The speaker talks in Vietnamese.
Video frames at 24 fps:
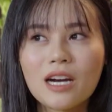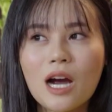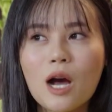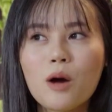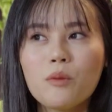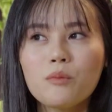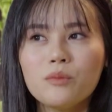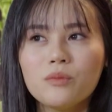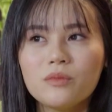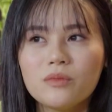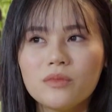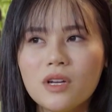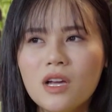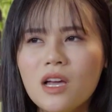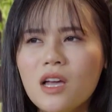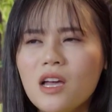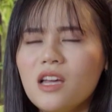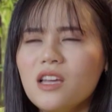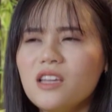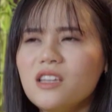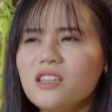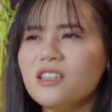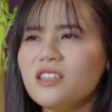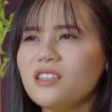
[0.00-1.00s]
không
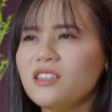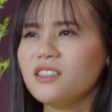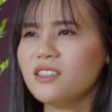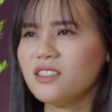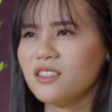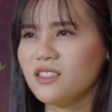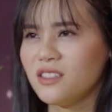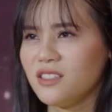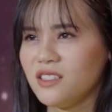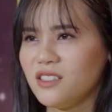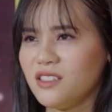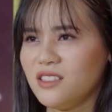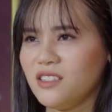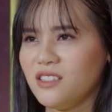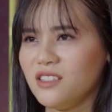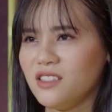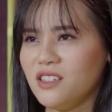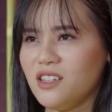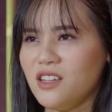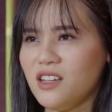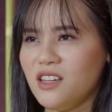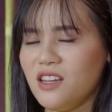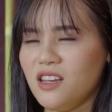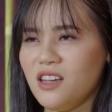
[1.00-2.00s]
ý thôi
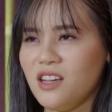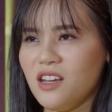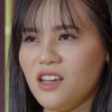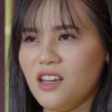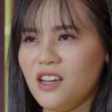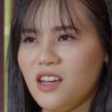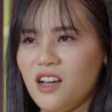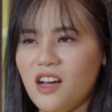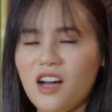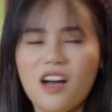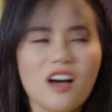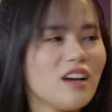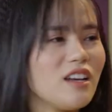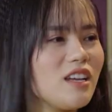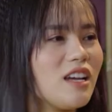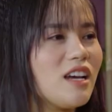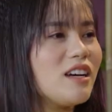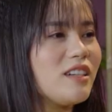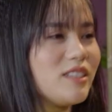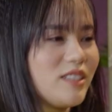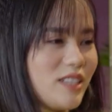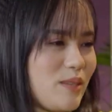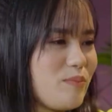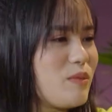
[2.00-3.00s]
ơi
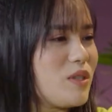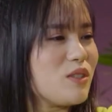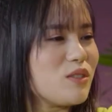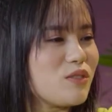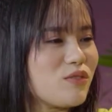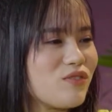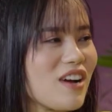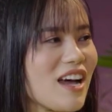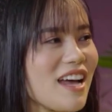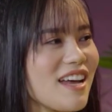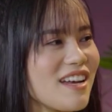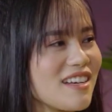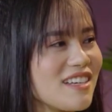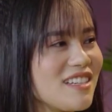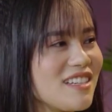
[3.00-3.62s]
ờ, em nhường phát